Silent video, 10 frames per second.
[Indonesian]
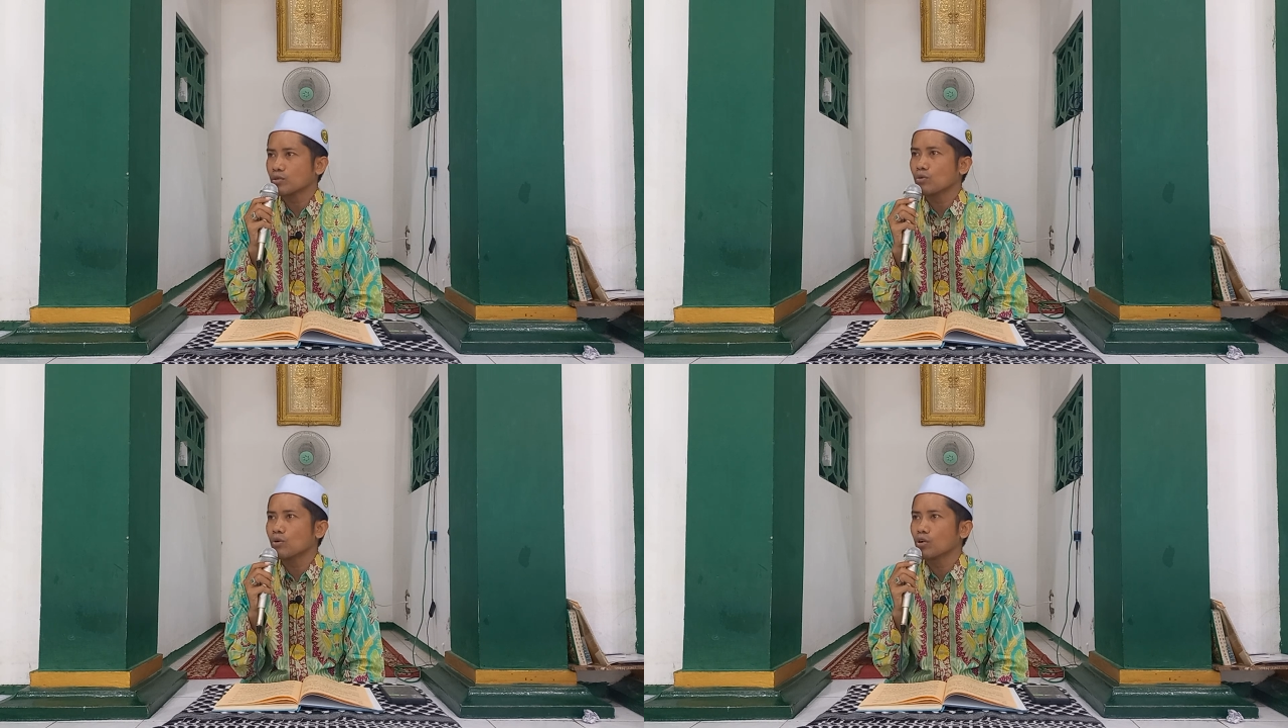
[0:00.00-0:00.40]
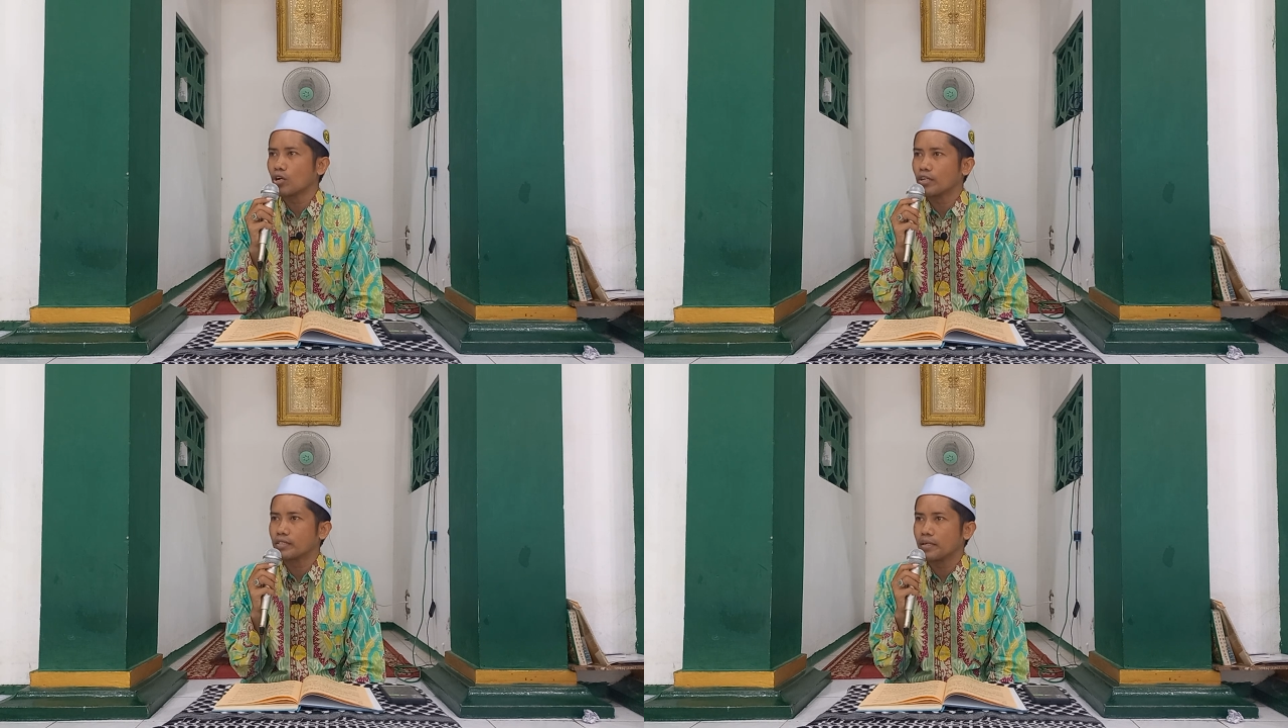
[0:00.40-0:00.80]
suul
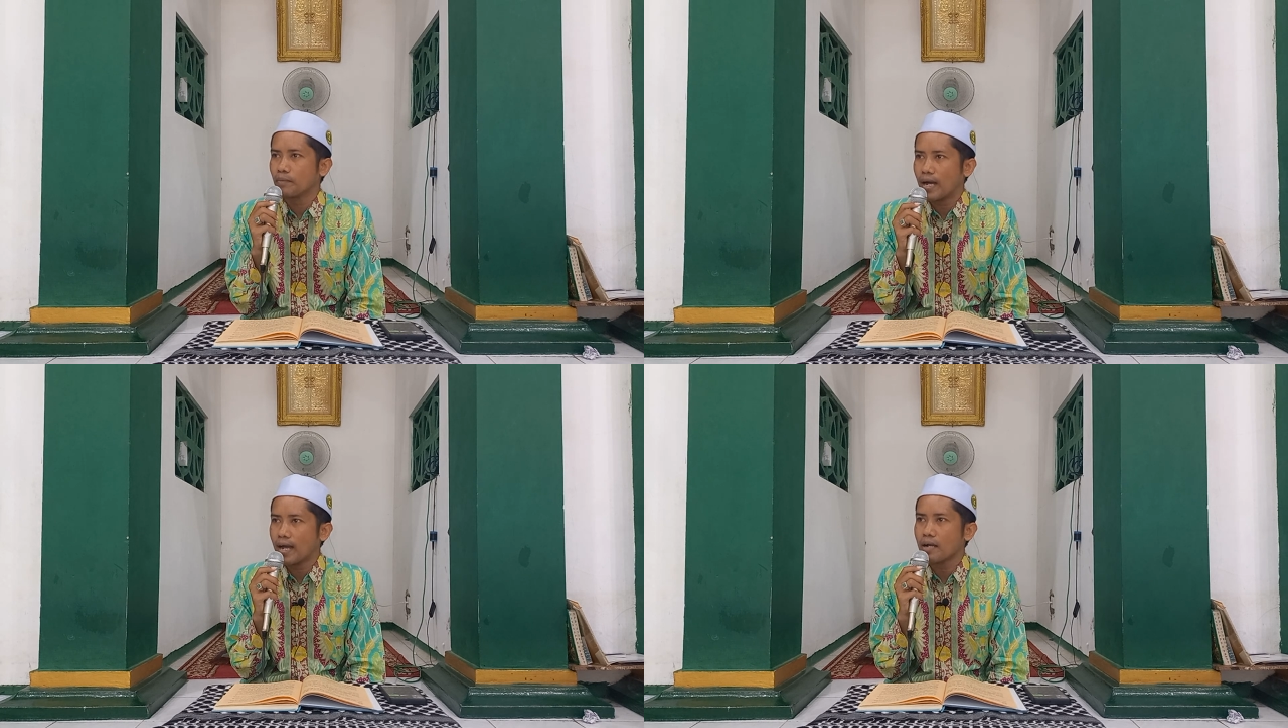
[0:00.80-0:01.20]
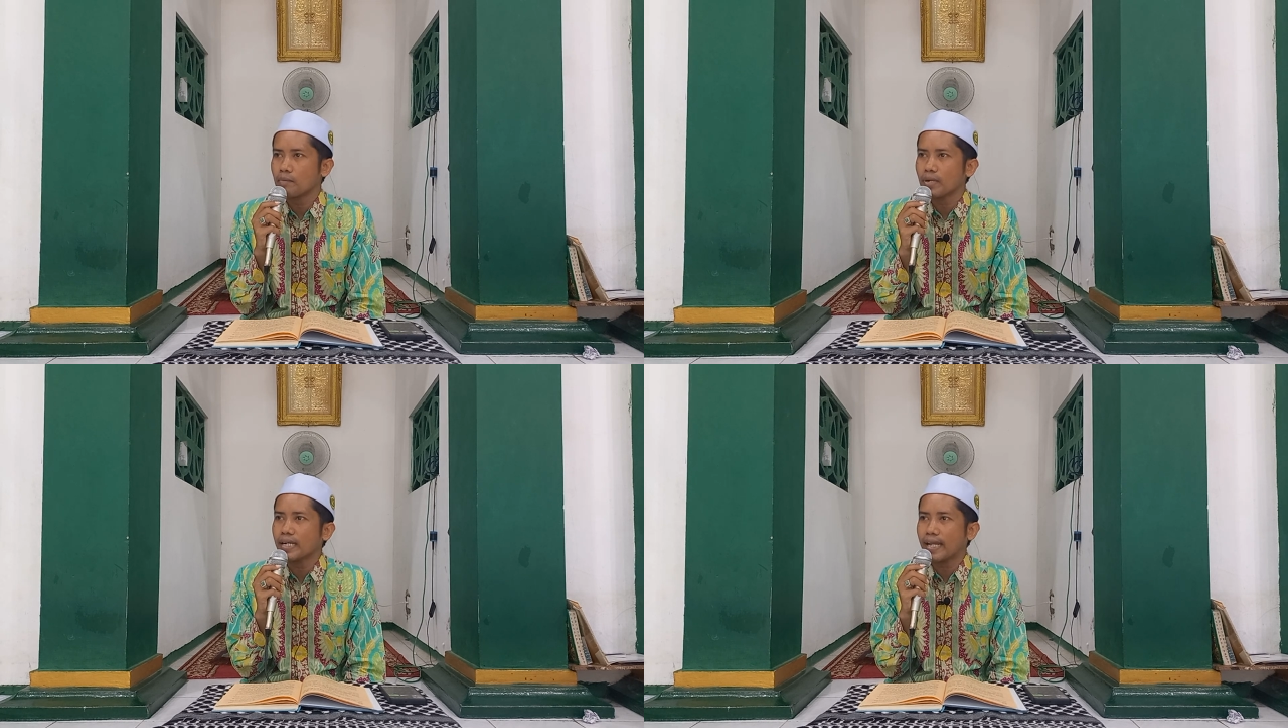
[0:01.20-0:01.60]

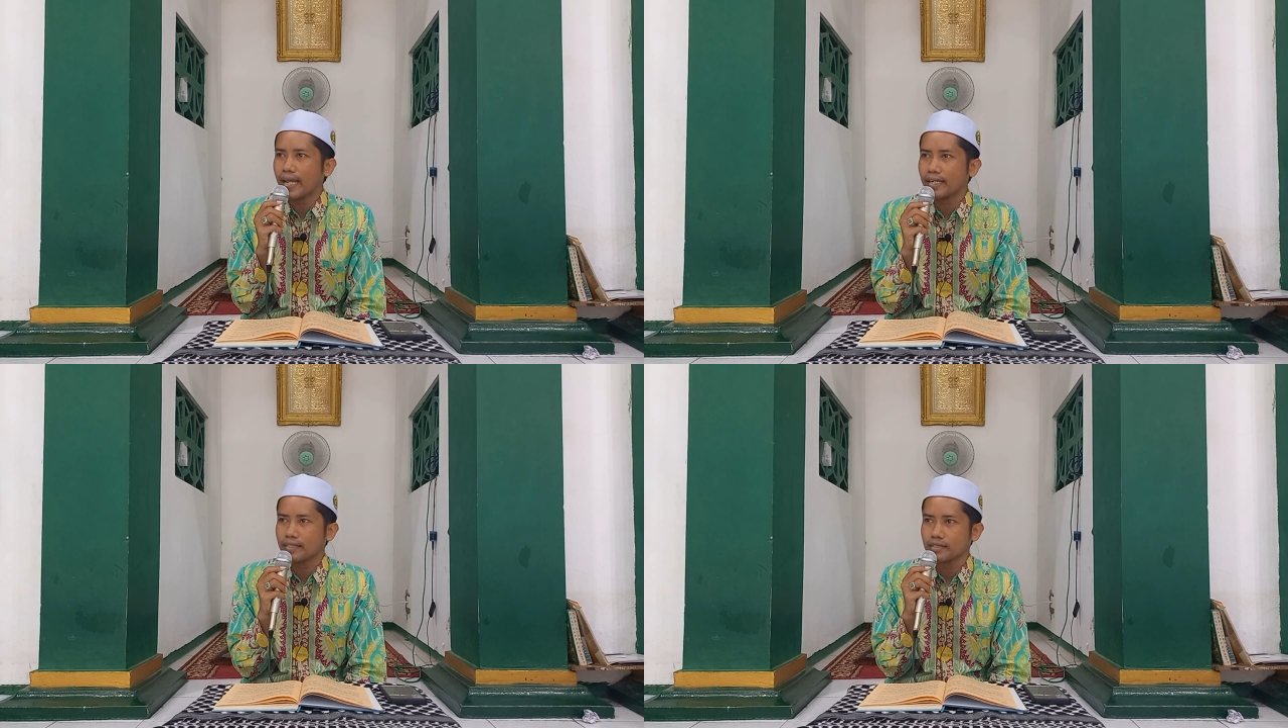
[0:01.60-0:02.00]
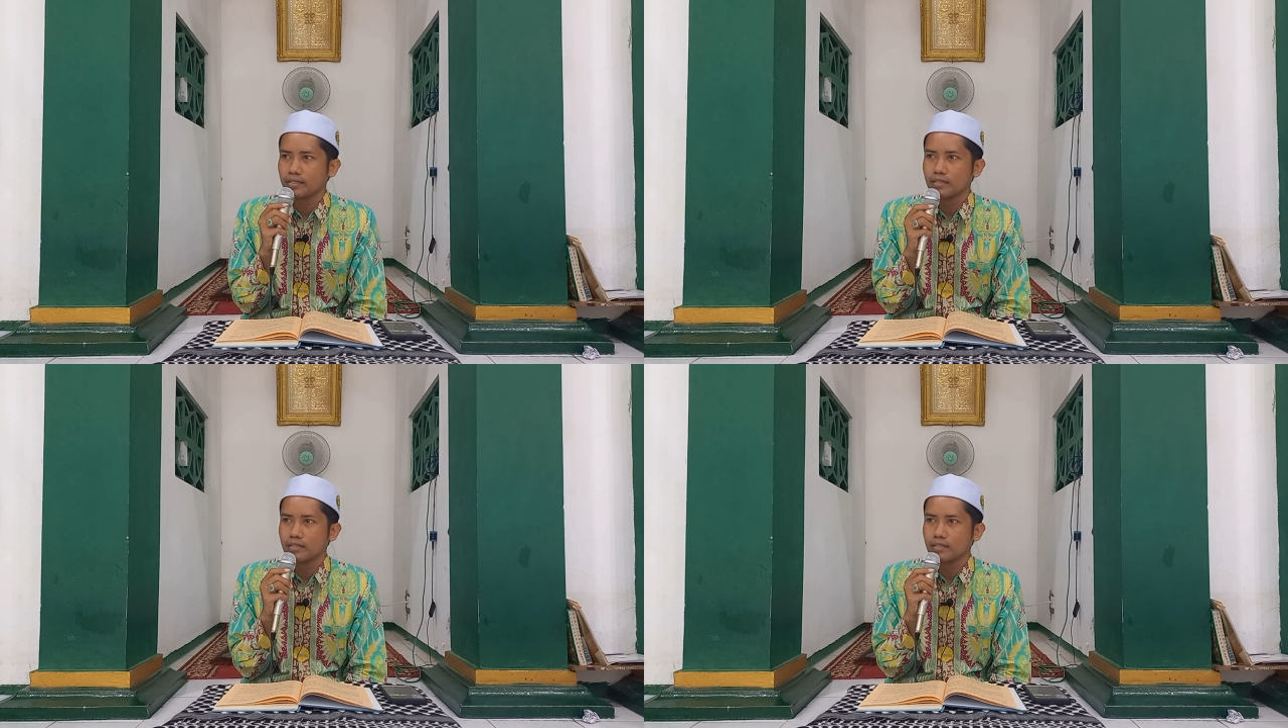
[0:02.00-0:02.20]
khotimah, mending